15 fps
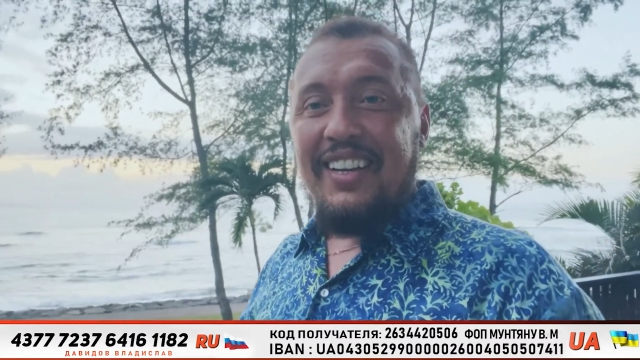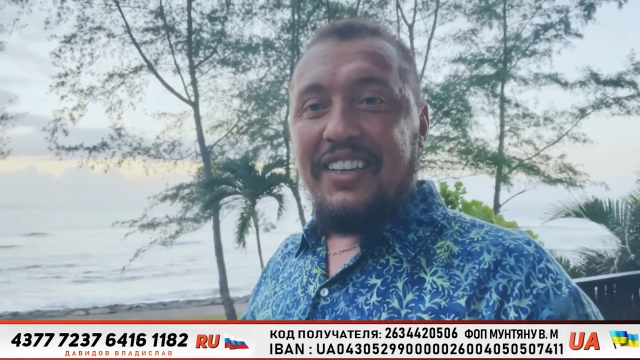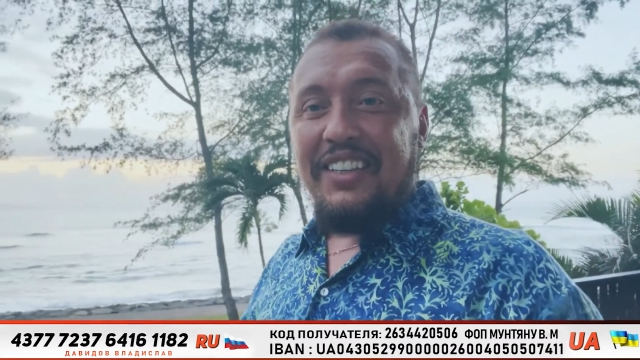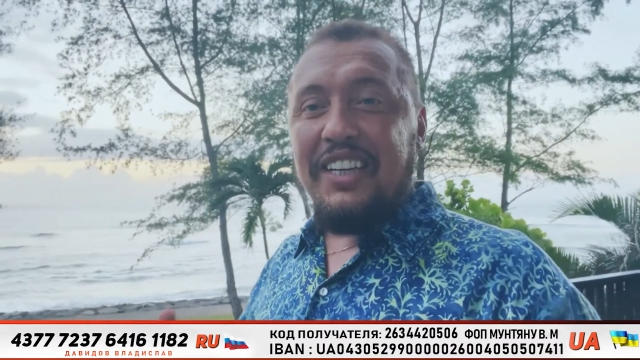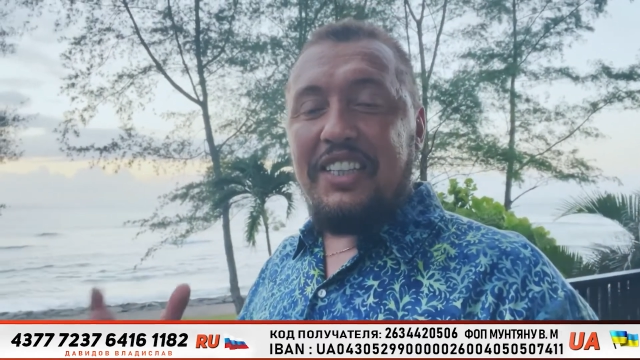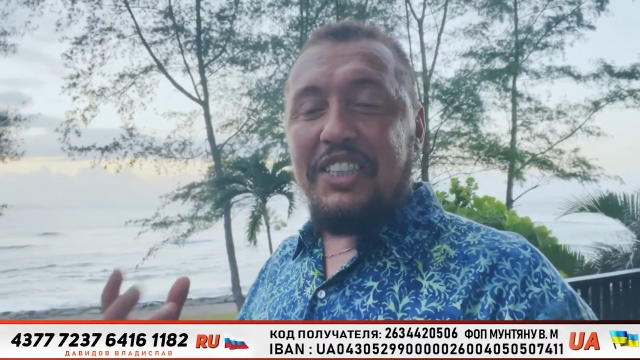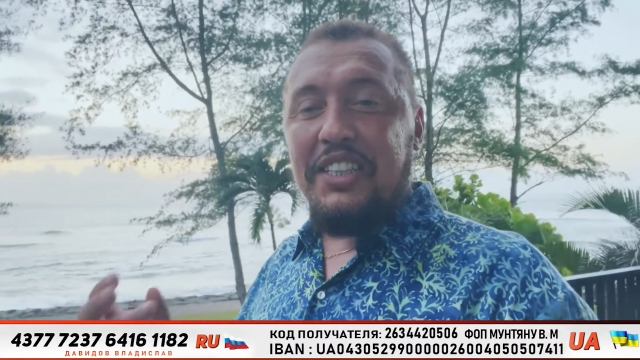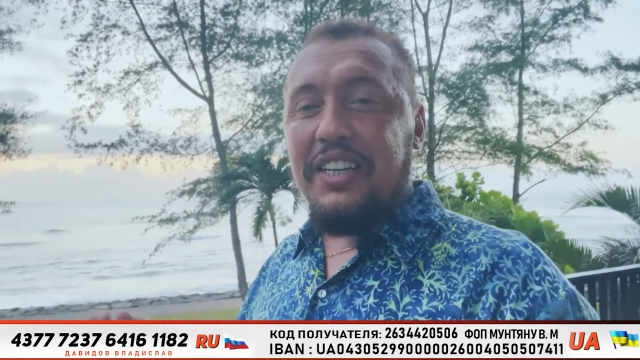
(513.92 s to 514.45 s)

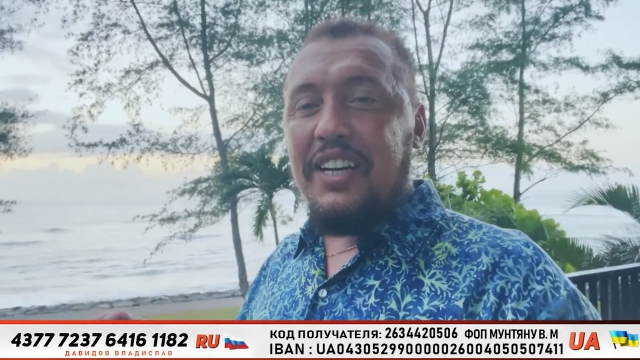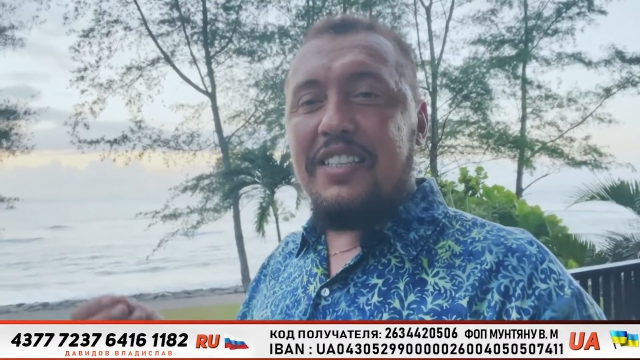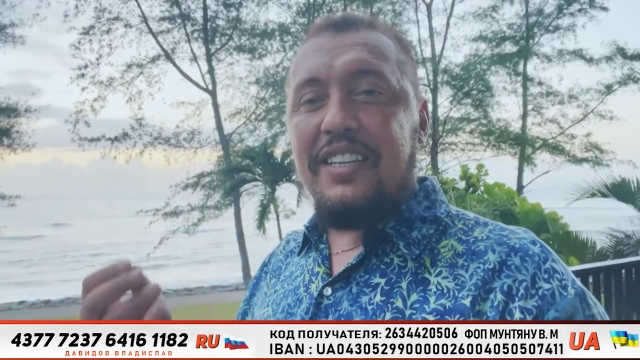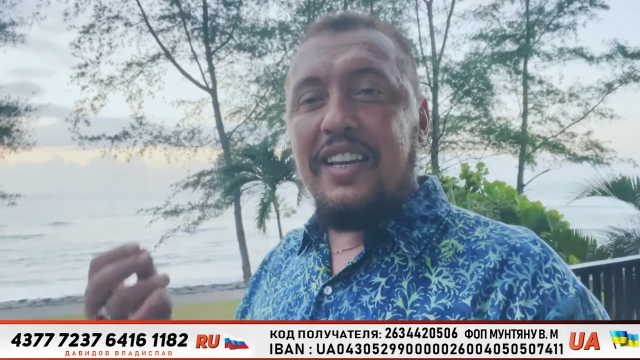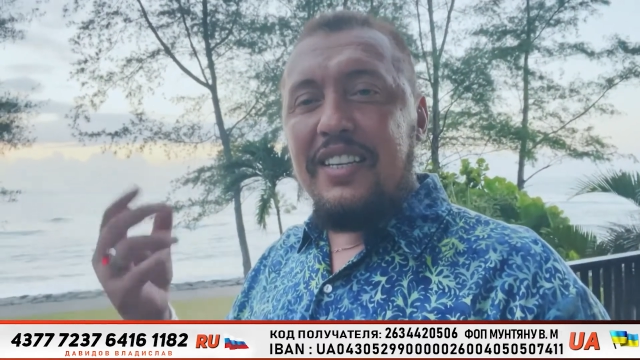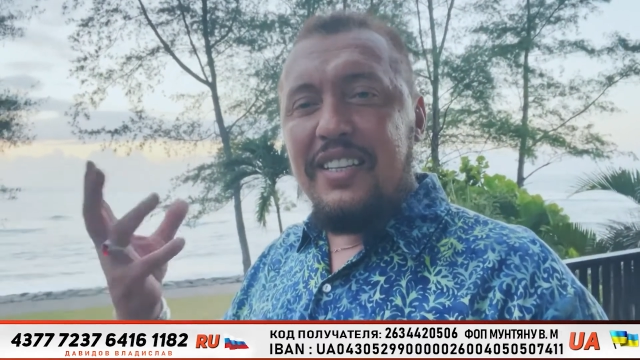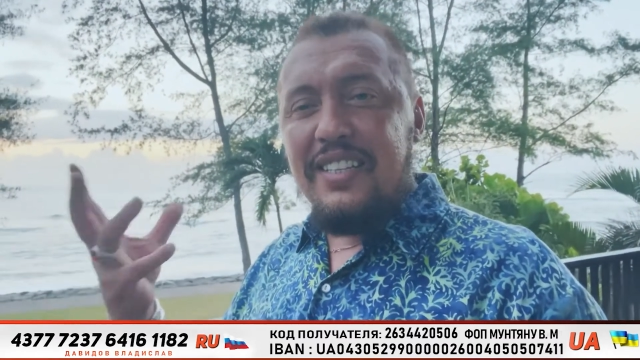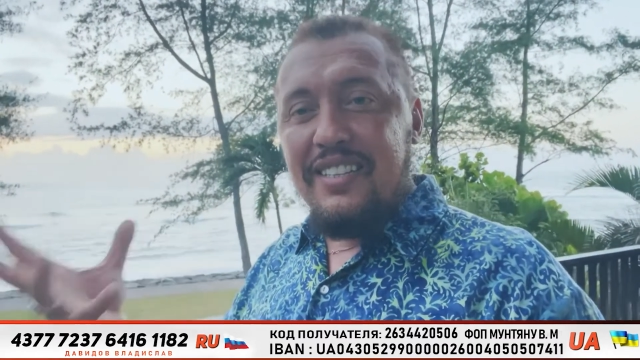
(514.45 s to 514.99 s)
Каждый раз
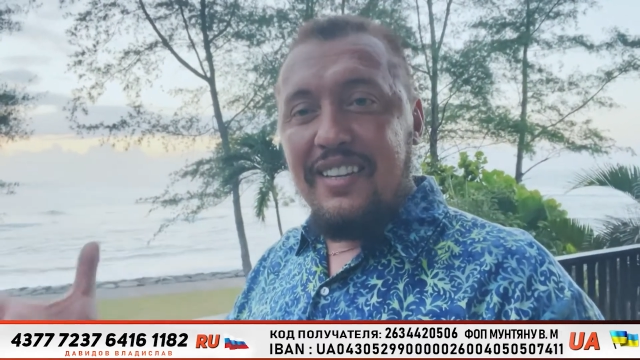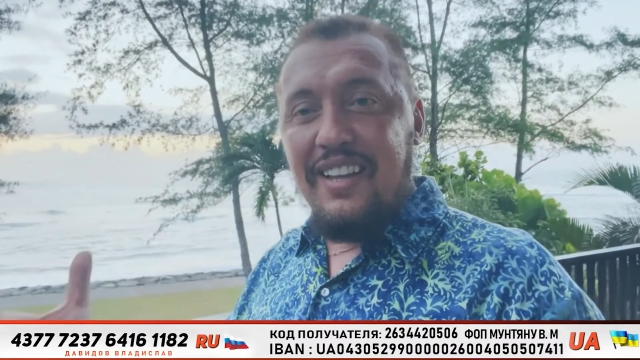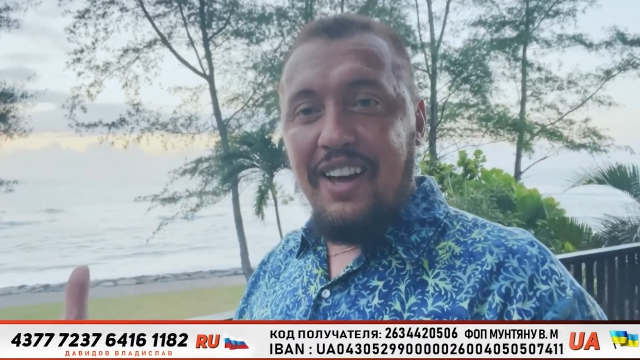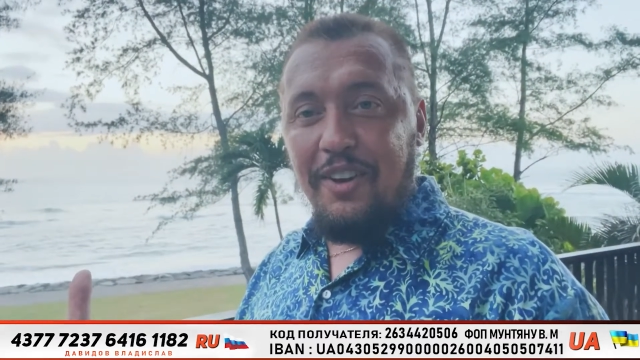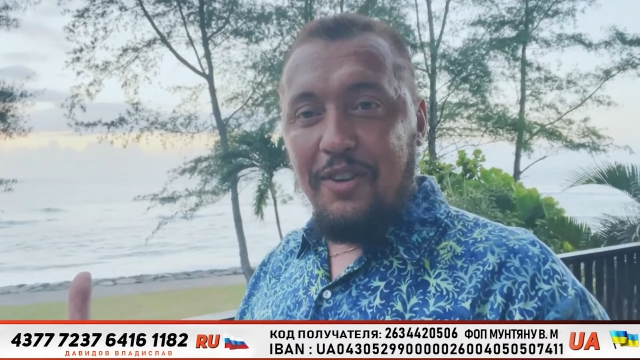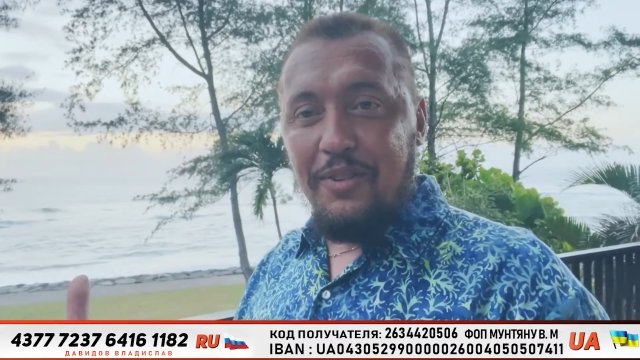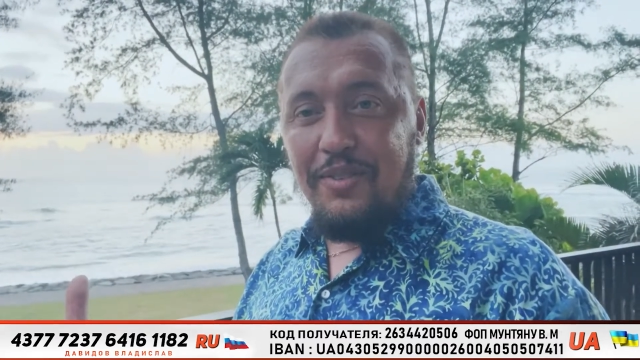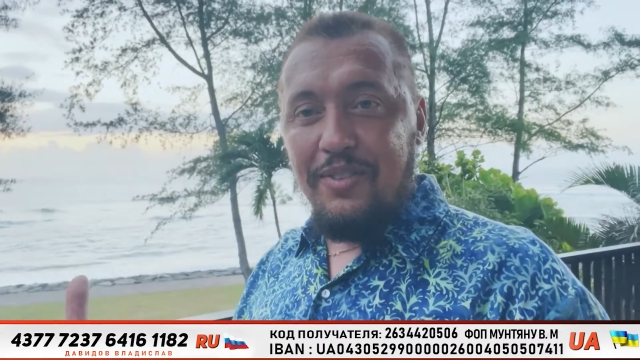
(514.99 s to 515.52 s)
я не
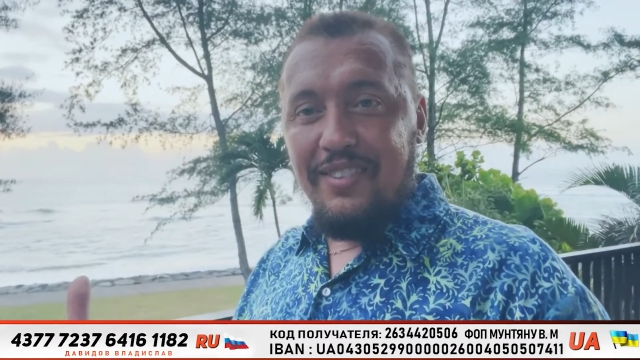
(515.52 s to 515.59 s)
знаю.